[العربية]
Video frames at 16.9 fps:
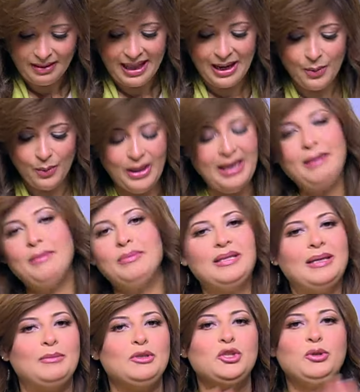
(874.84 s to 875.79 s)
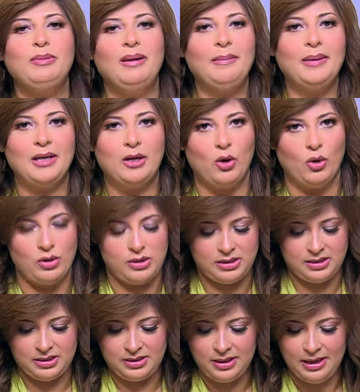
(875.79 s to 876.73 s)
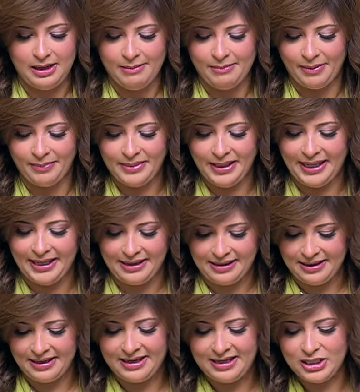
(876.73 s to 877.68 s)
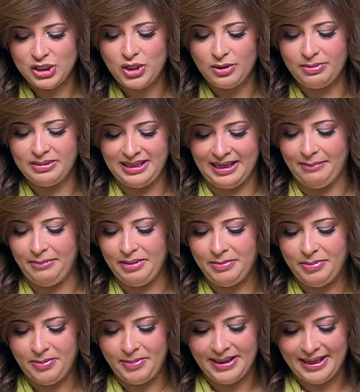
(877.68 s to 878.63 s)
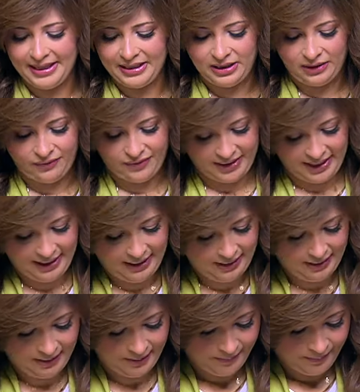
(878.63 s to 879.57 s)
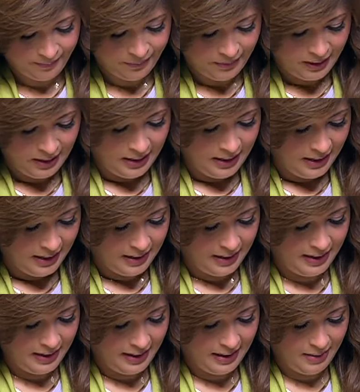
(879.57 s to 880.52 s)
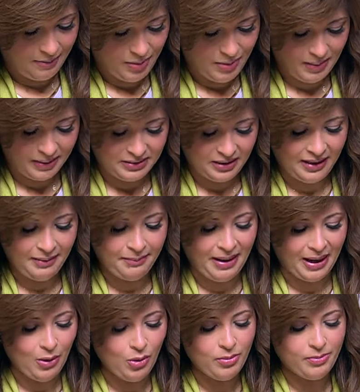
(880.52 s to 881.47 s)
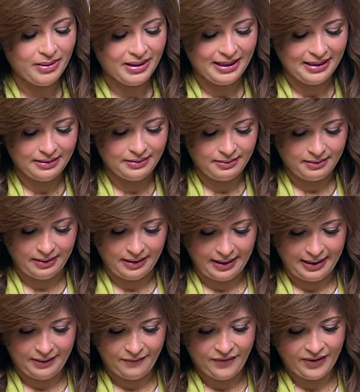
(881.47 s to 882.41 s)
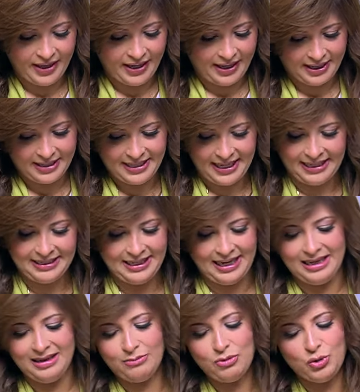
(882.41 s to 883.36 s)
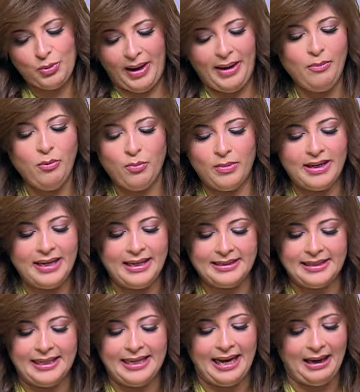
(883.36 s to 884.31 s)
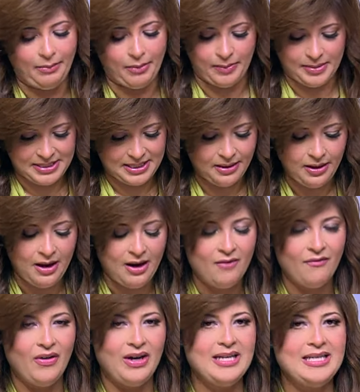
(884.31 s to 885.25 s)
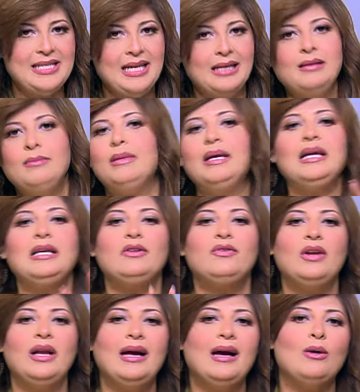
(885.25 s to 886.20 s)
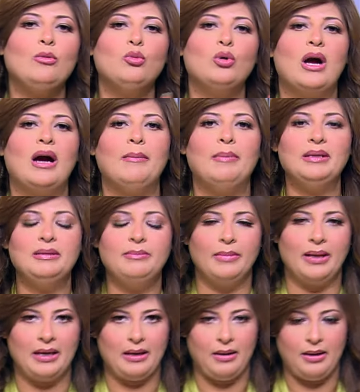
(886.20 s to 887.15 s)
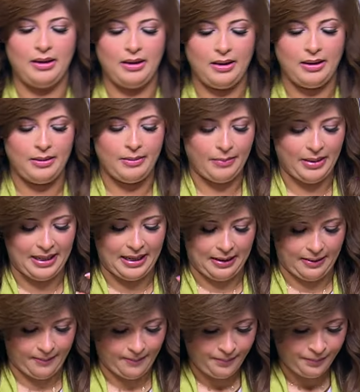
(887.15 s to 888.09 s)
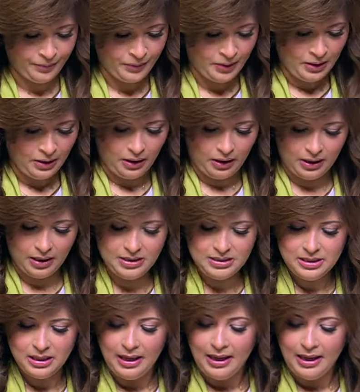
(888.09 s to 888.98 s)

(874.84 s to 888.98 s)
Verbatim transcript: اولا ما بيتعملش بلبن خالص مبدئيا الكشك بيتعمل بمرقه الفراخ آه، بيبقى طعم قوي بمرقه آه، الفراخ يعني انا مش بحبه بمرقه اللحمه مثلا فهنستخدم مرقه فراخ او مكعبات آه، مرقه خلاص